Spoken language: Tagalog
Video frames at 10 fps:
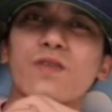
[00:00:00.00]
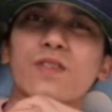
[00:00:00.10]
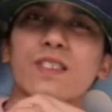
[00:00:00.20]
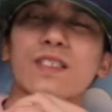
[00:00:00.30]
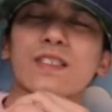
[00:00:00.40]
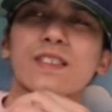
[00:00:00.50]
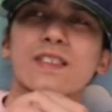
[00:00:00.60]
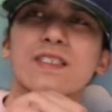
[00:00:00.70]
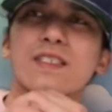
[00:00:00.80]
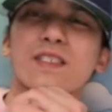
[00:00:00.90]
ko na.
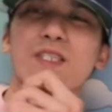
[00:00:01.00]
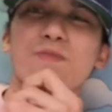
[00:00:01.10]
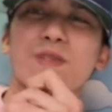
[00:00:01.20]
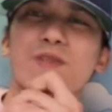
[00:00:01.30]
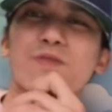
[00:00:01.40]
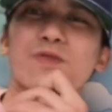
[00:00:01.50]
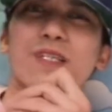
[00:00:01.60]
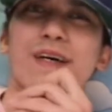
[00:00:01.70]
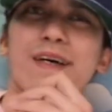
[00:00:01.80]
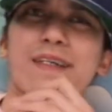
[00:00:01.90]
Isipin ko
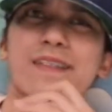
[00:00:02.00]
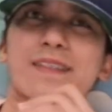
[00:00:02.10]
muna,